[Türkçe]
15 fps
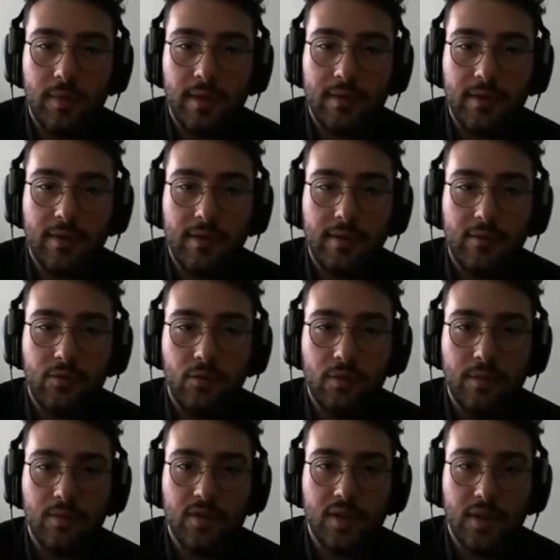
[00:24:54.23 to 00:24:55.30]
Metal
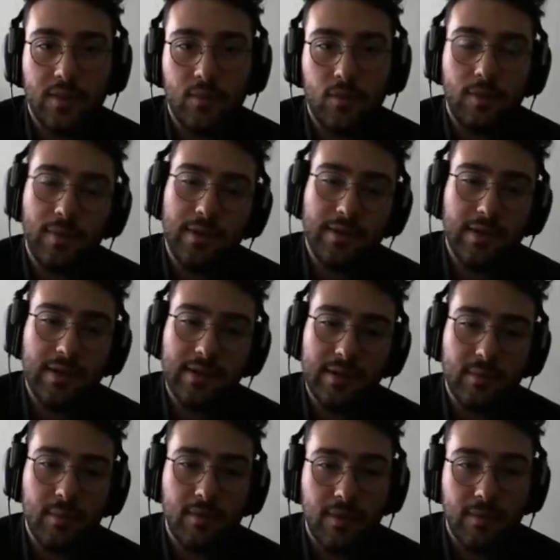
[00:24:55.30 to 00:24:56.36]
eritiyorlar, bir şey yapıyorlar. Metal
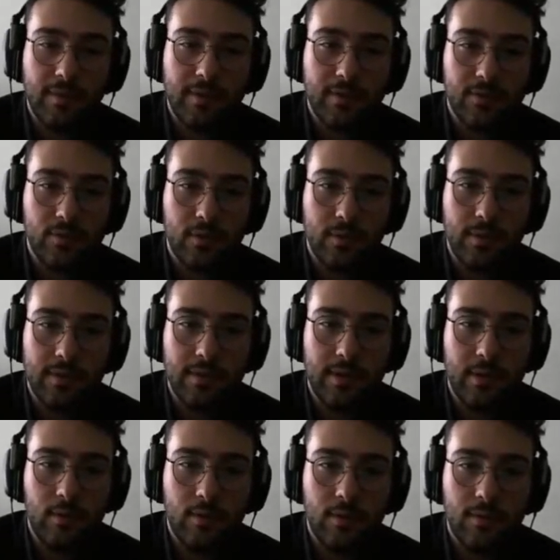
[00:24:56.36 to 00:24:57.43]
eritme fabrikası olabilir
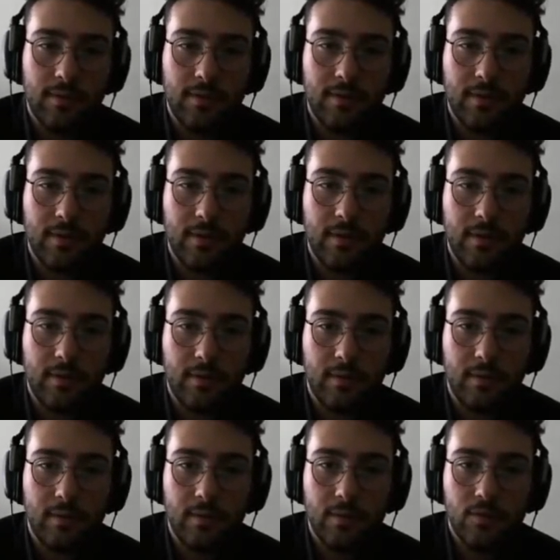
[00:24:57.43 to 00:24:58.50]
ya, olabilir. Aynen.
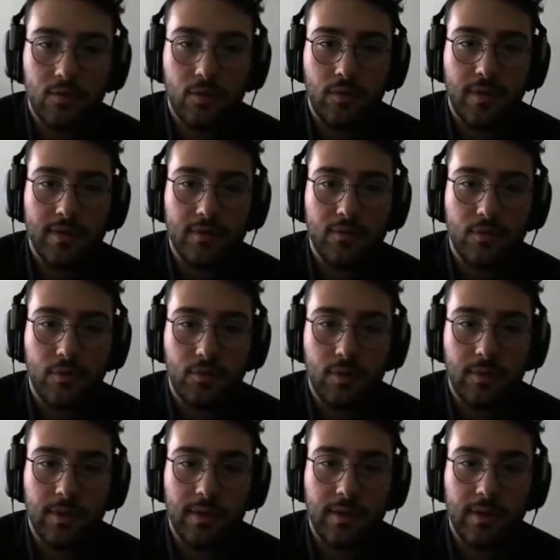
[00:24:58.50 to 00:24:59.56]
Çok fazla
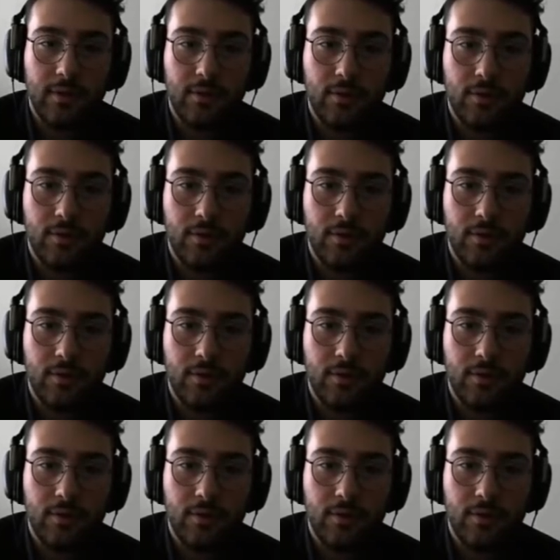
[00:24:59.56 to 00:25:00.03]
sorgulamaya gerek yok.